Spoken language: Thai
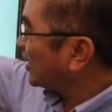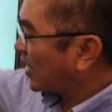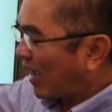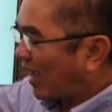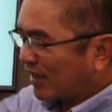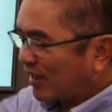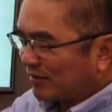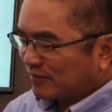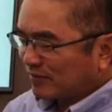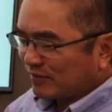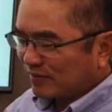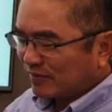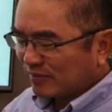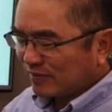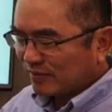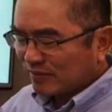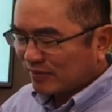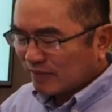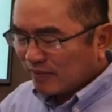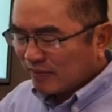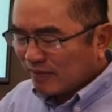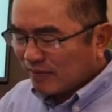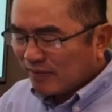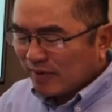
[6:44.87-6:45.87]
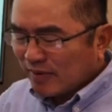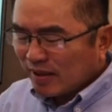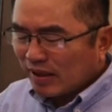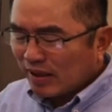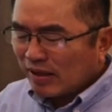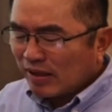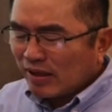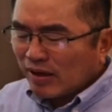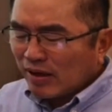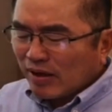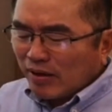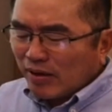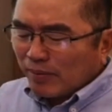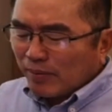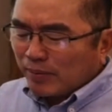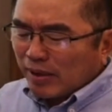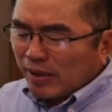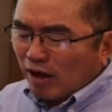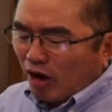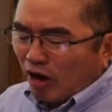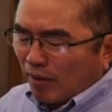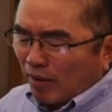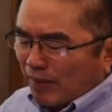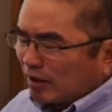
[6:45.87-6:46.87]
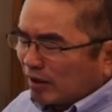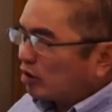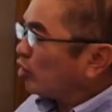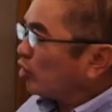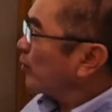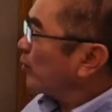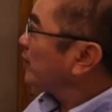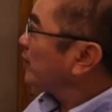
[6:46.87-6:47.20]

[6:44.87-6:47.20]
นเมื่อออกมาในรูปนี้